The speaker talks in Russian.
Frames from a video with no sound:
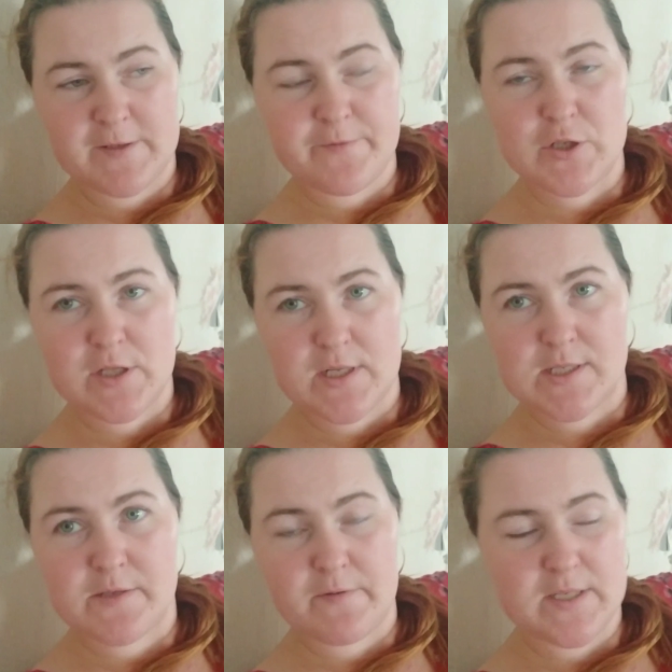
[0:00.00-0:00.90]
свыше
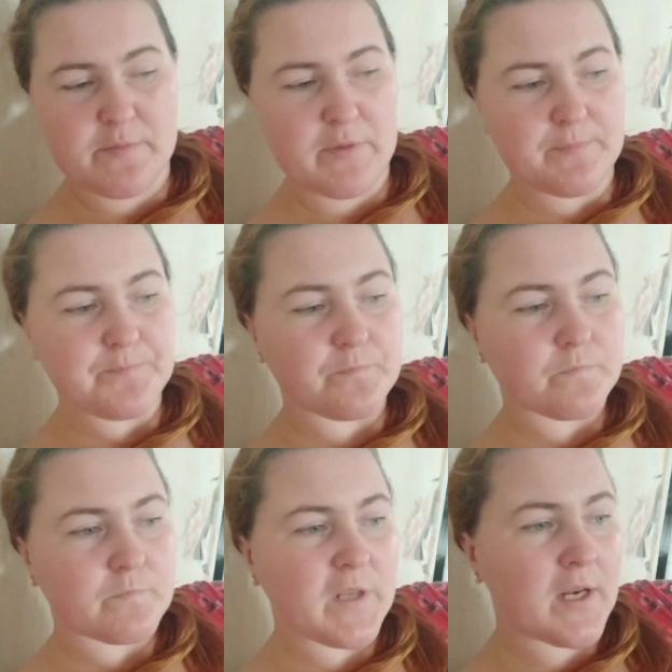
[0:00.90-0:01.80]
38.
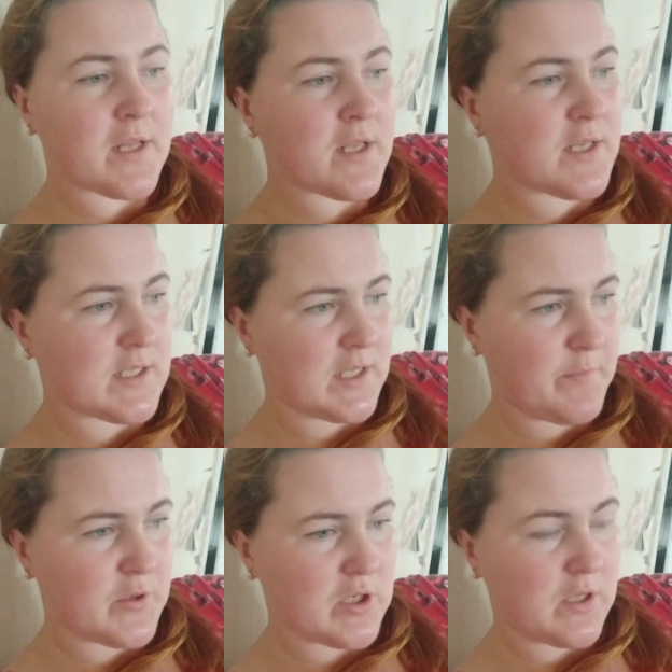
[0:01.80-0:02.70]
Хранились к
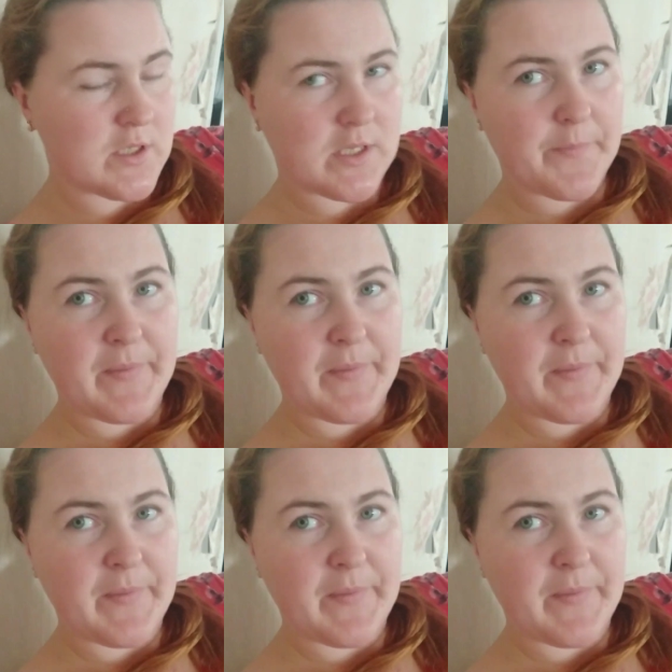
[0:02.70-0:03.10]
ней, пожалуйста.